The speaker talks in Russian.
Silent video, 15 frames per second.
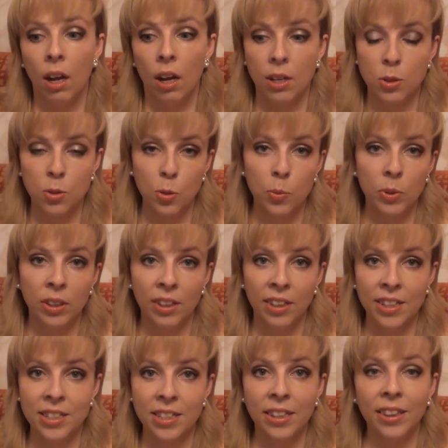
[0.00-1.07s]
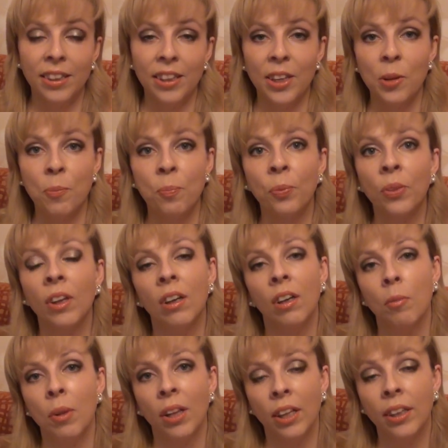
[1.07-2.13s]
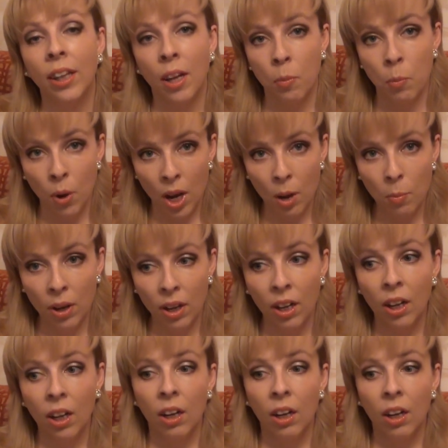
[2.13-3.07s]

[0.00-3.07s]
особенно если ты а, молодая мама,